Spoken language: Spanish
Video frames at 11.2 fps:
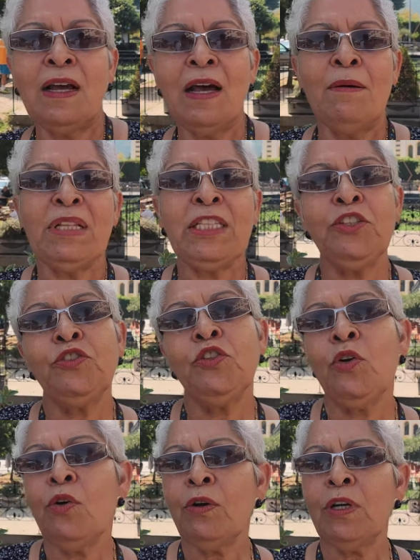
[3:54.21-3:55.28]
Ajá, más
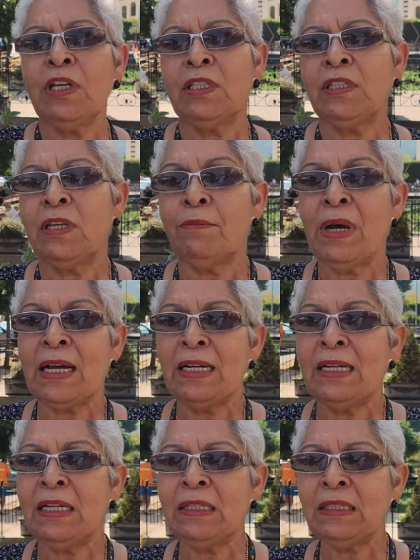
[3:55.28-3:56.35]
tensión, este, más
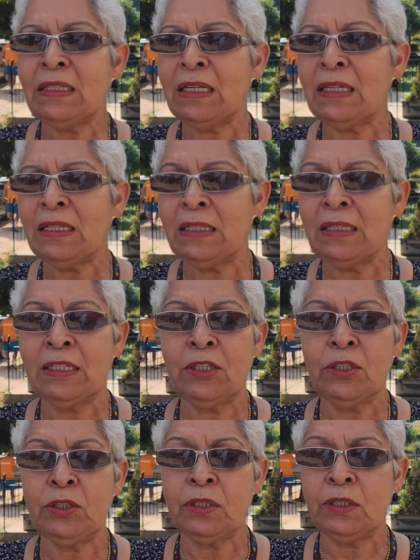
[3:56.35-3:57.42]
caliente
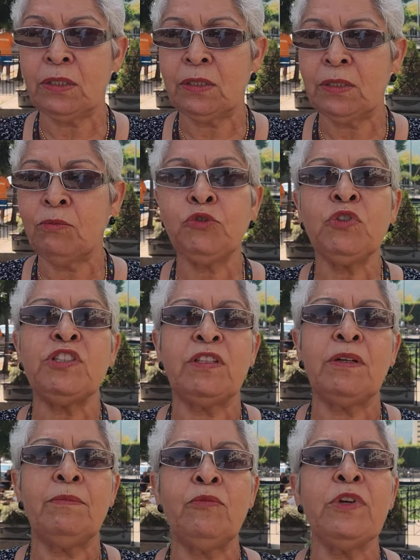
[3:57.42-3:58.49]
y mucho
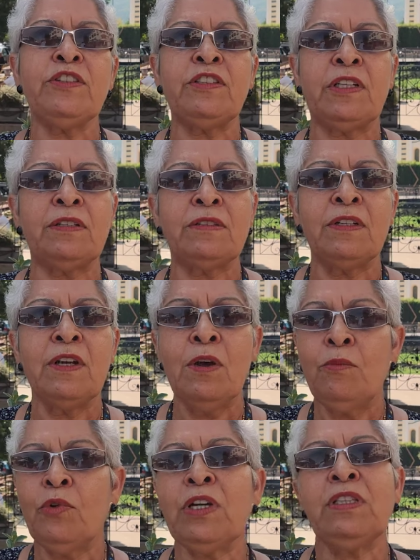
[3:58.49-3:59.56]
muy estrecho,
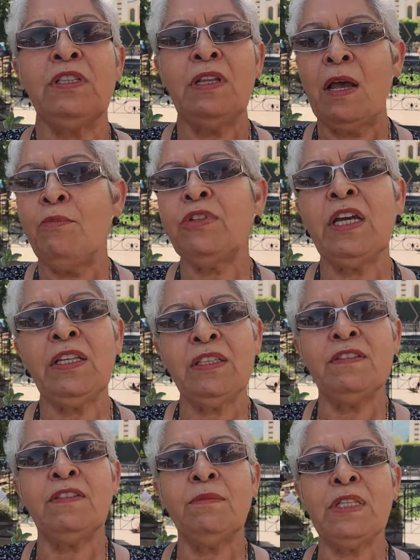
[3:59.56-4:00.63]
porque hay mucha gente
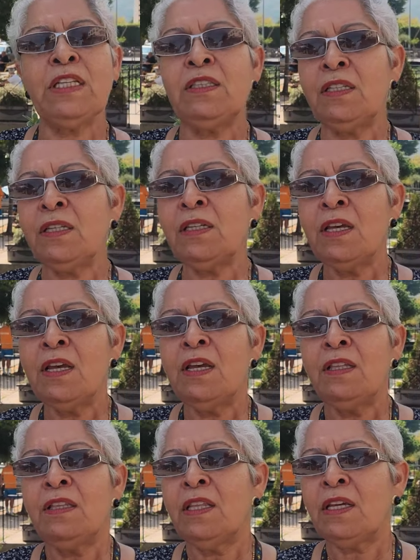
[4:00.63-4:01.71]
encima de ti,
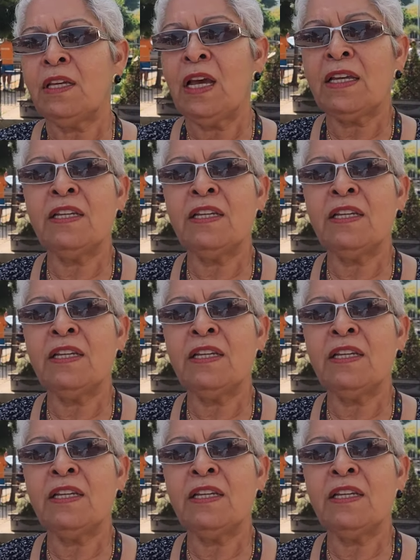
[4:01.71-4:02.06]
de que